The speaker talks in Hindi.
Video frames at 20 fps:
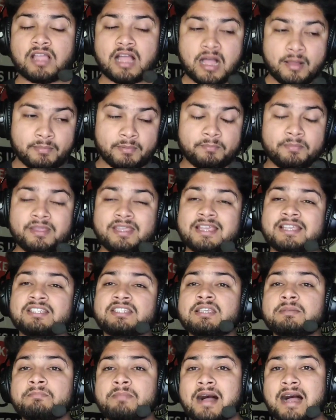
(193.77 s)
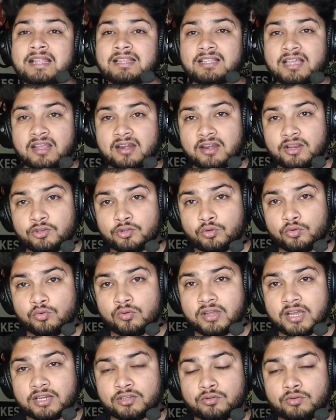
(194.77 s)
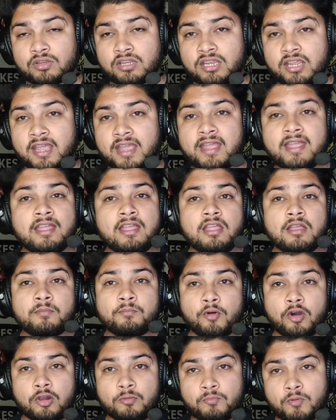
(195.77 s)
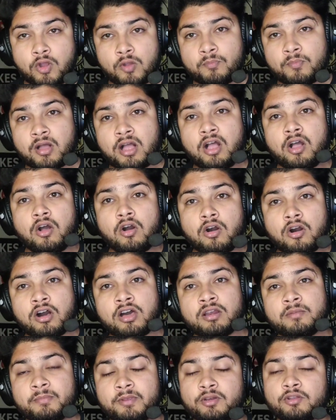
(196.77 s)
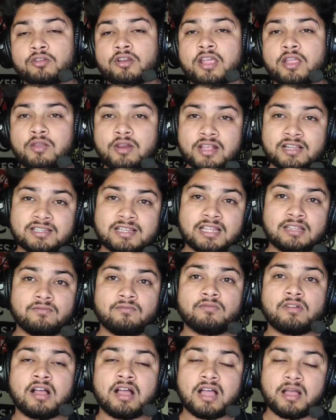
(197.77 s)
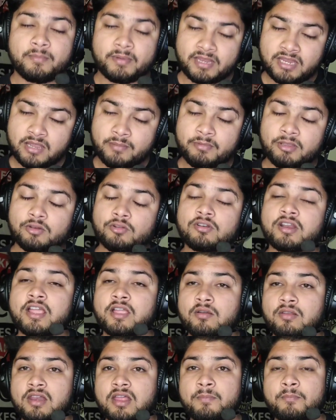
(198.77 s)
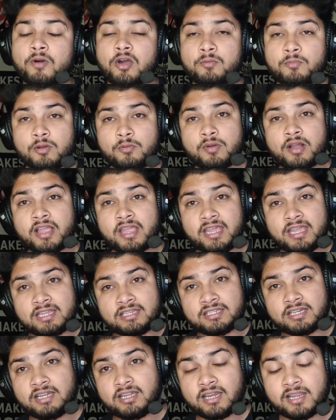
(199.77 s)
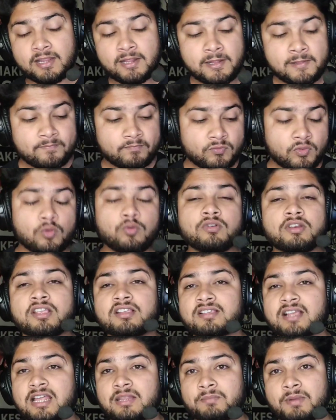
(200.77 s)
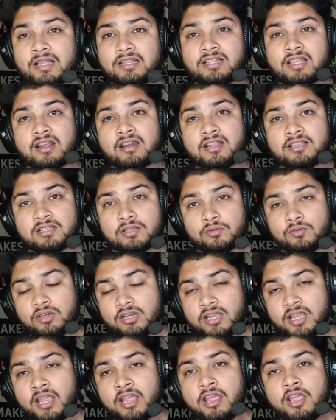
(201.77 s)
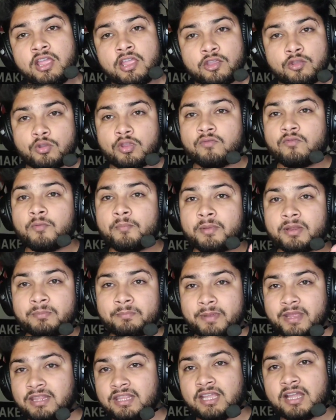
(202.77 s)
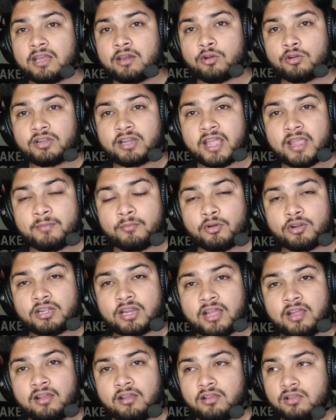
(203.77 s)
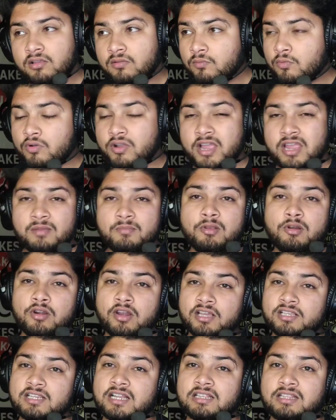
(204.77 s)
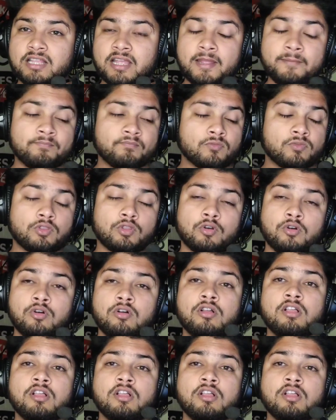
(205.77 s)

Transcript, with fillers: अब पीएसजी बात करना शुरू कर चुकी है पॉल पोगबा और मीनो रायोला के साथ हाँ भैया मीनो रायोला पॉल पोगबा के एजेंट हैं तो उनके साथ बात करना जरूरी है क्योंकि वो बिन पेंदी का लोटा है मोटा वो कहीं भी लुढ़क जाता है तो